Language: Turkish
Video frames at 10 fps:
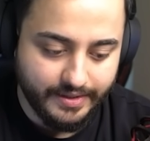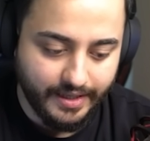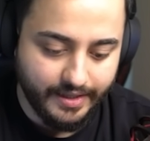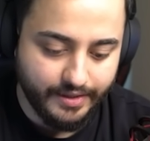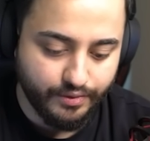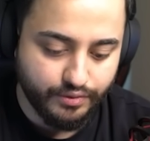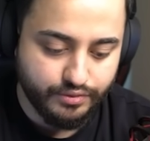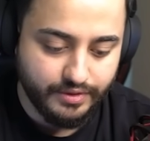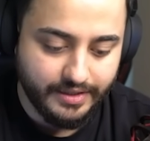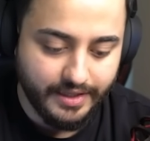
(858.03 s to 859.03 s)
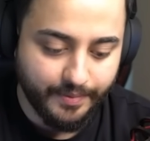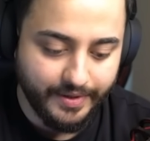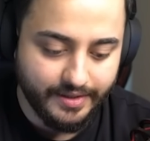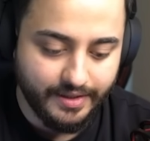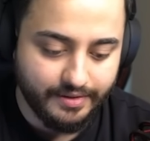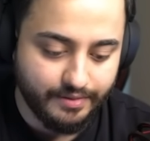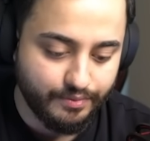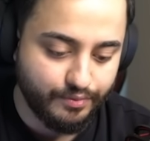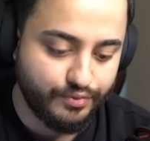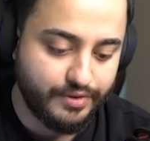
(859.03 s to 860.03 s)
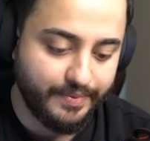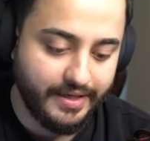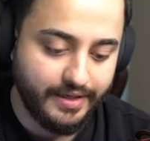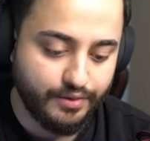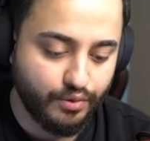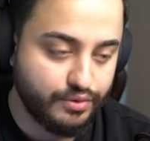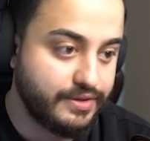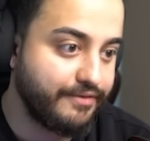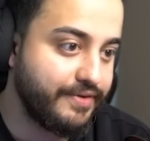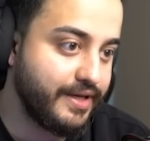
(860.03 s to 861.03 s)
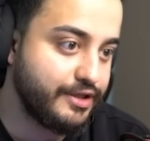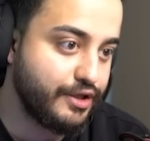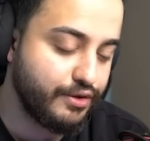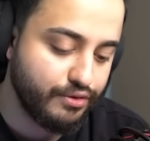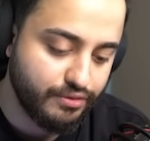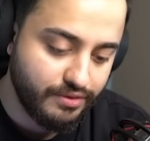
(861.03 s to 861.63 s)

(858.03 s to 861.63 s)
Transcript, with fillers: daha iyi olsun diye. Kamera da muhtemelen 90 hani falan çekiyordur.